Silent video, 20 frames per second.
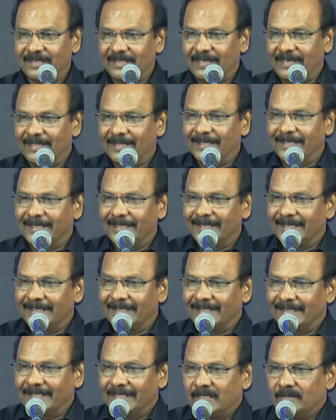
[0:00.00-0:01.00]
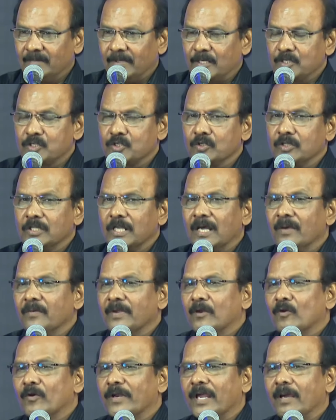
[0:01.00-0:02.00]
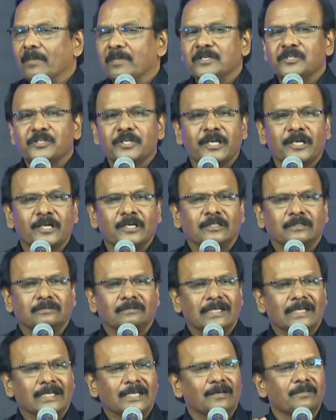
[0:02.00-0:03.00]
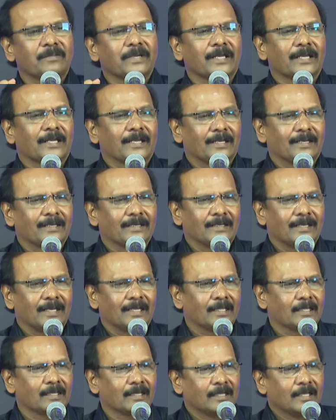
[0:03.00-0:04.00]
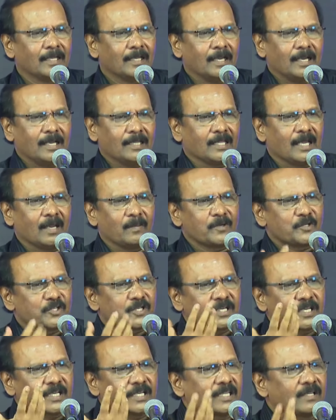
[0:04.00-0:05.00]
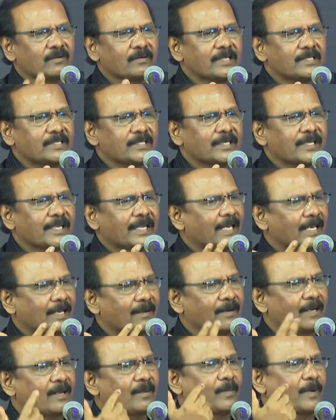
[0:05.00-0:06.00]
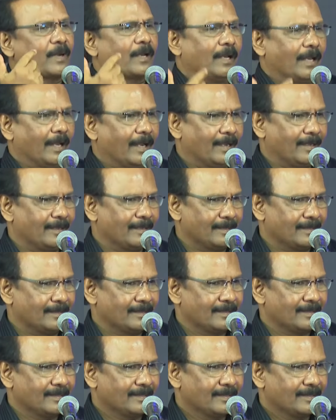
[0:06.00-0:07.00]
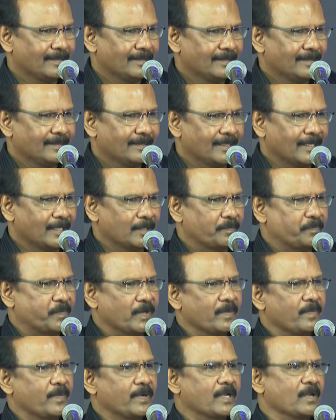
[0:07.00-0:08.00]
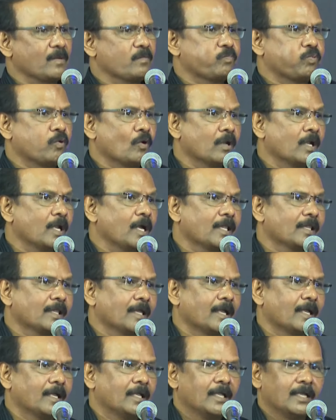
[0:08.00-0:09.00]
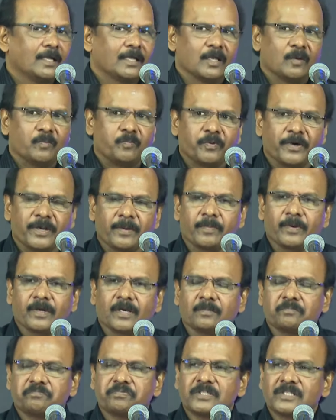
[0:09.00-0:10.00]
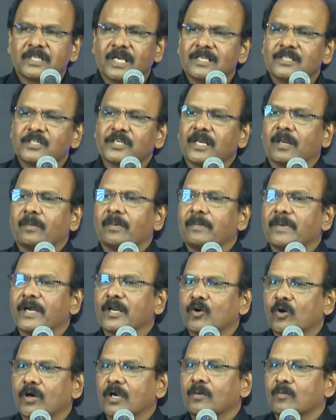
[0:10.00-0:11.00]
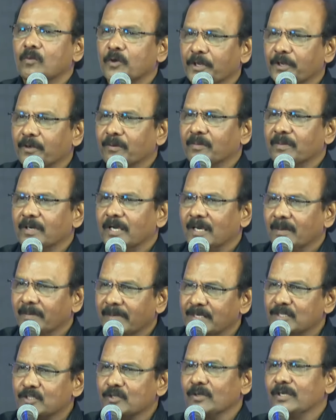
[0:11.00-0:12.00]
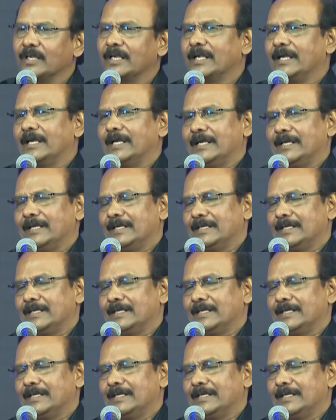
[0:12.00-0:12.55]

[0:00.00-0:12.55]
என்னது பரிசுத்தாவியினுடைய அபிஷேகம் வல்லம அதை அந்த அபிஷேகத்தை வச்சு நீங்கள் என்ன வேணால் பண்ணலாம் எப்படிப்பட்ட பொல்லாத எப்படிப்பட்ட பிசாசை நம்ம மேற்கொள்ள முடியும் ஆமைன்னு சொல்லுங்கள்